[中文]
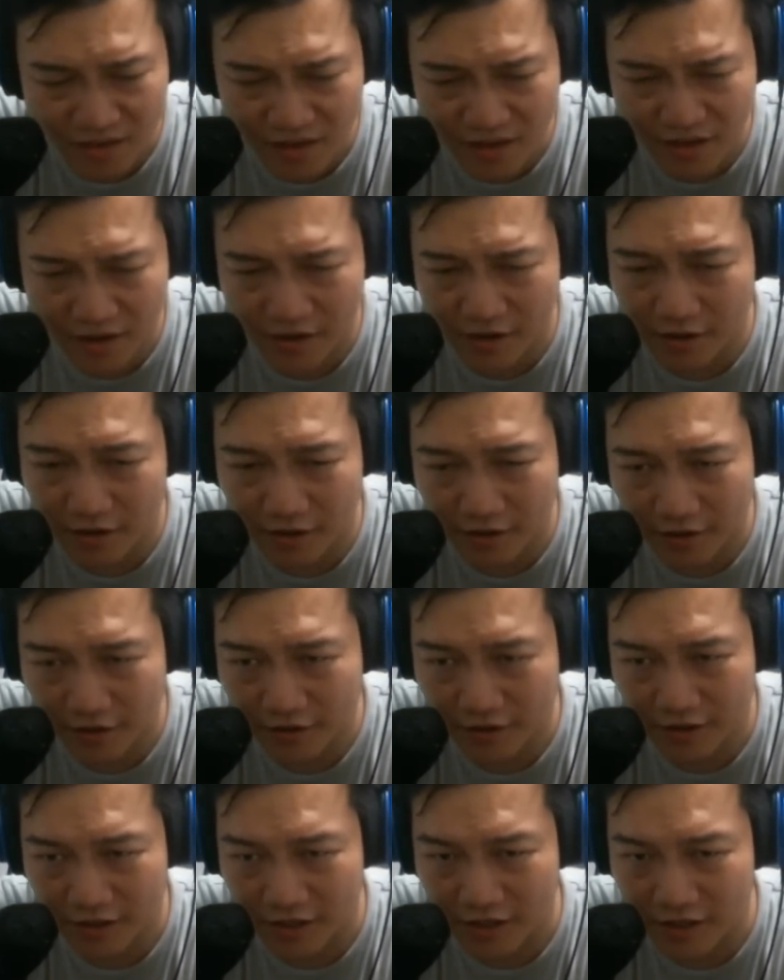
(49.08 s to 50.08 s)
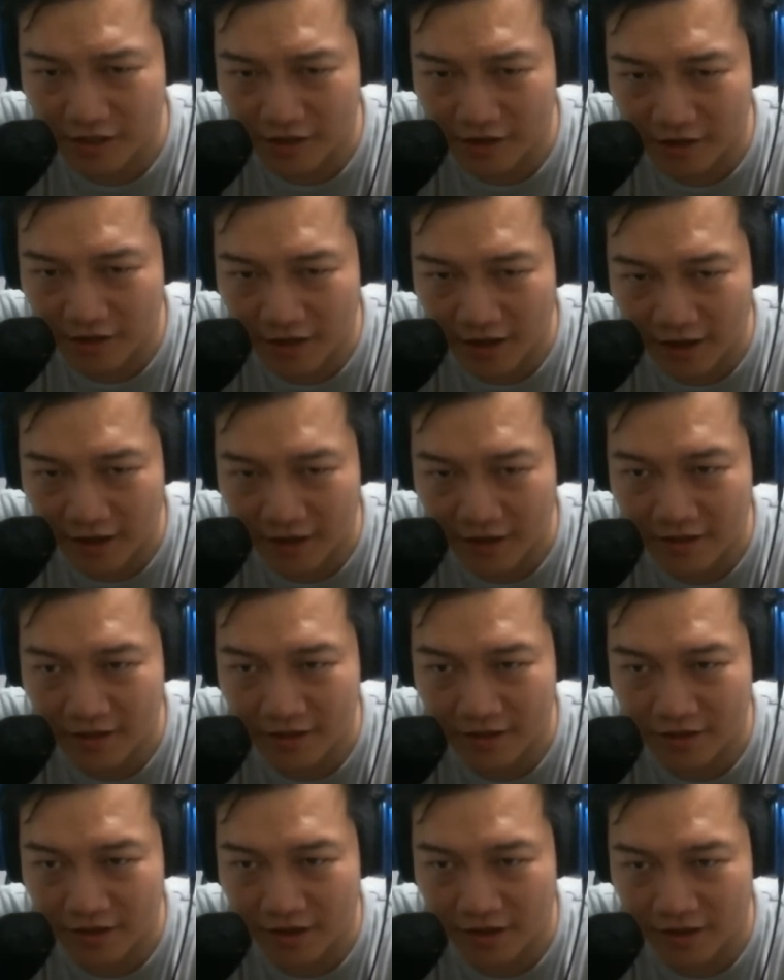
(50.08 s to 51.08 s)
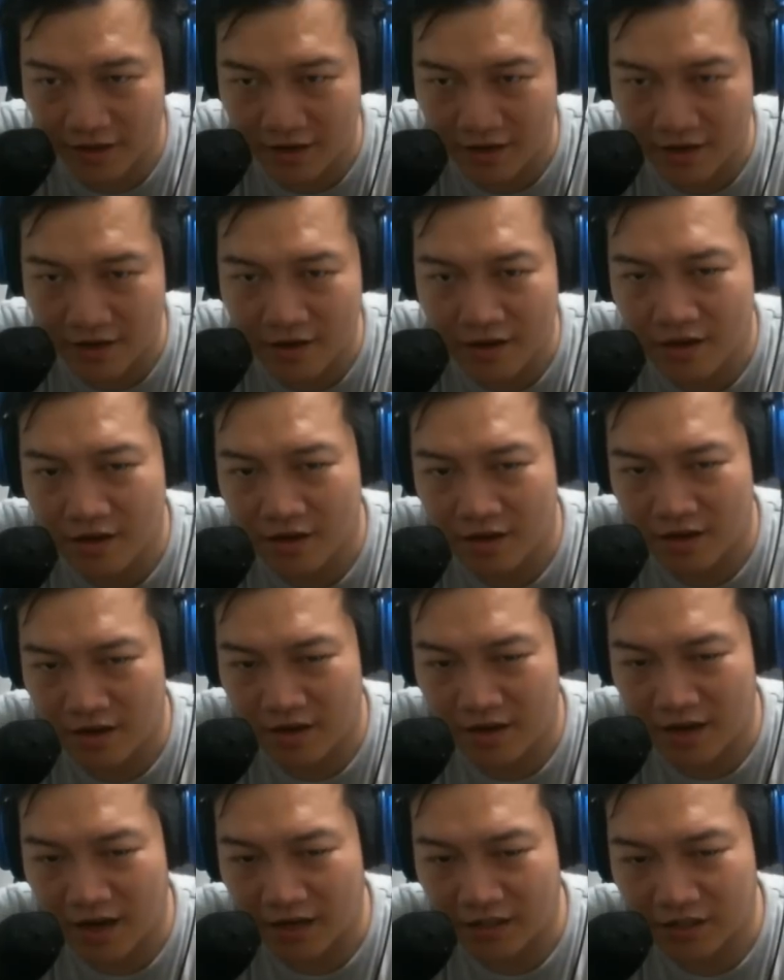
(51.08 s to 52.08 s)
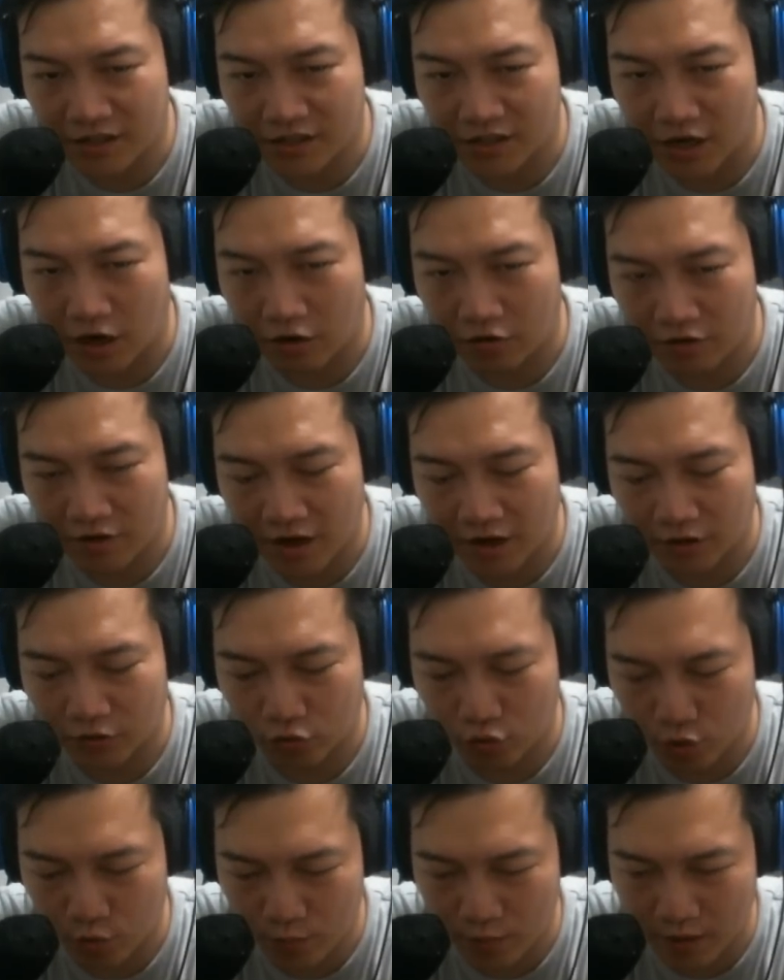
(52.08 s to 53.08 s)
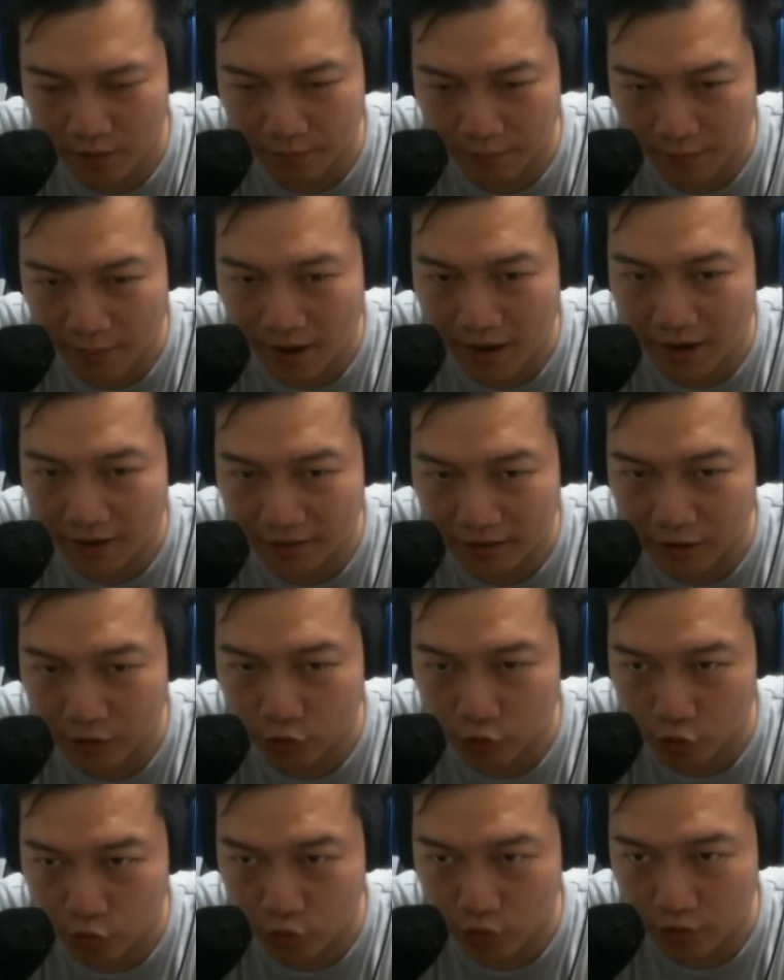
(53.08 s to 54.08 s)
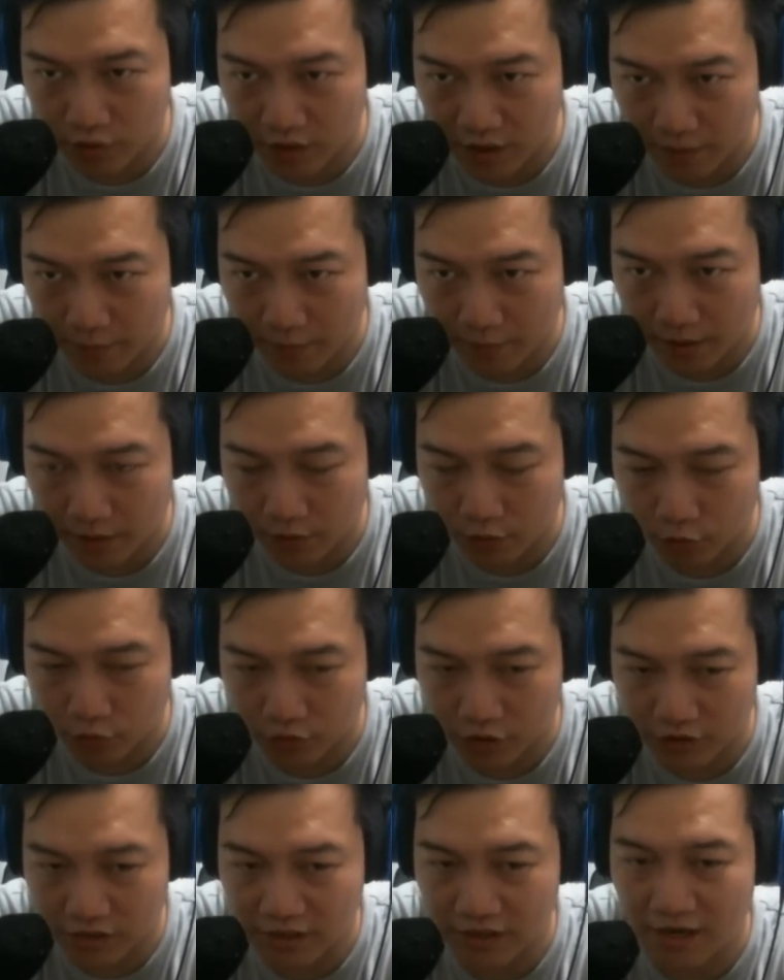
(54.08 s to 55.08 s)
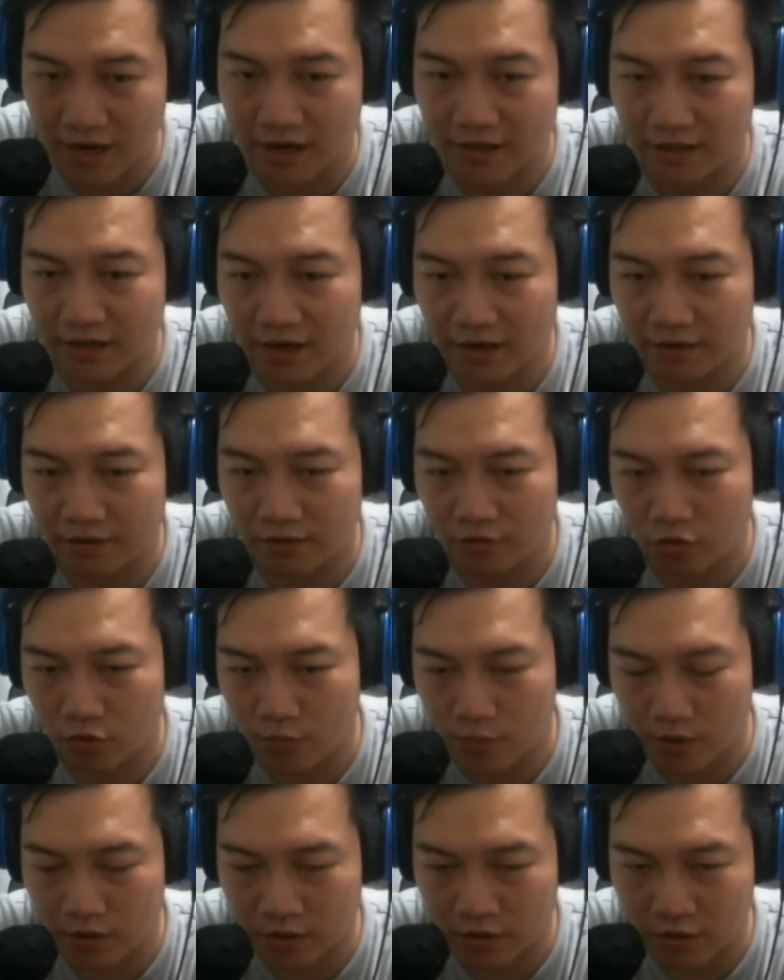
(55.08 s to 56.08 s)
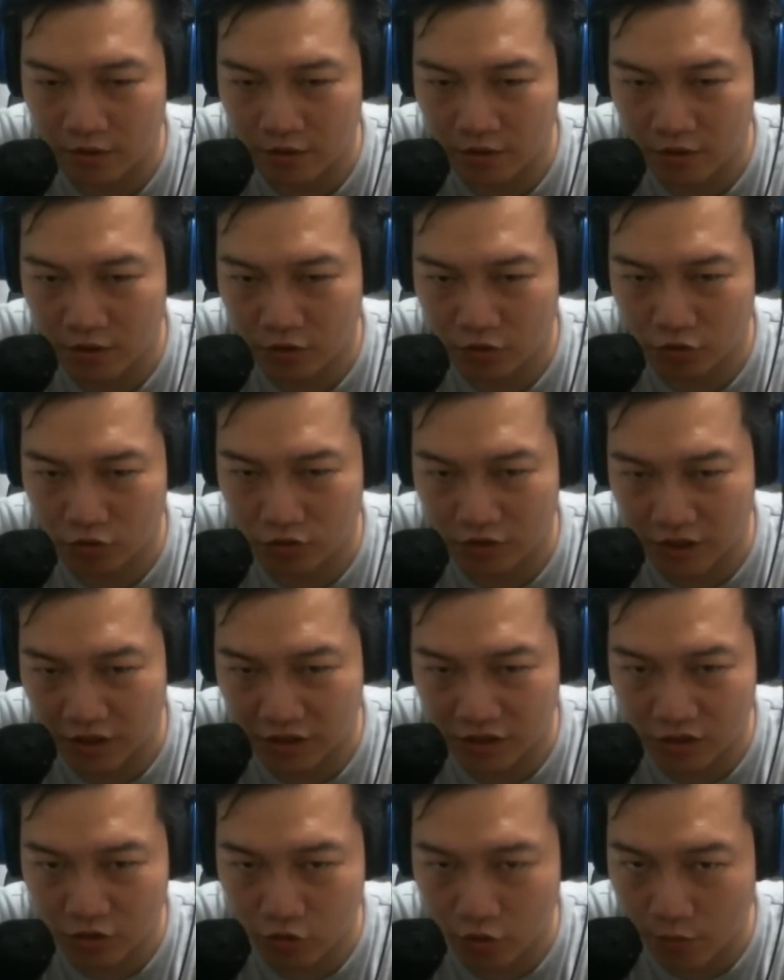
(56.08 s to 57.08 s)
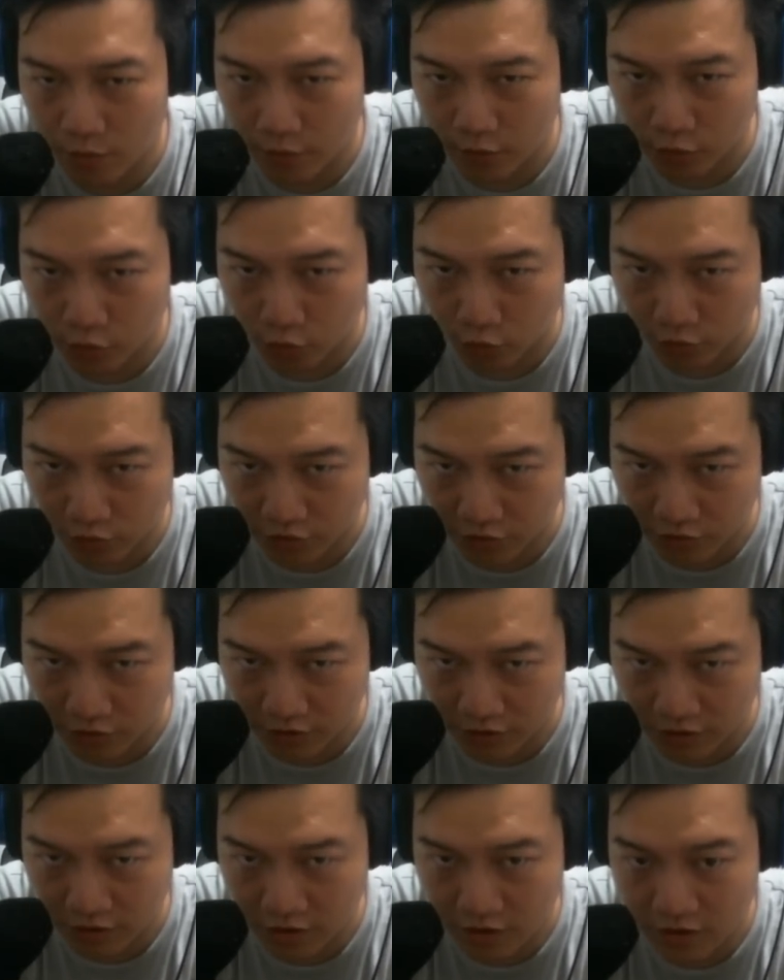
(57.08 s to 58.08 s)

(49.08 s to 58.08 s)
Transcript: 呃，秦葛雷的能力应该是想要让对面把那个区域填满，或是尽量让对面就是限制对面做事情。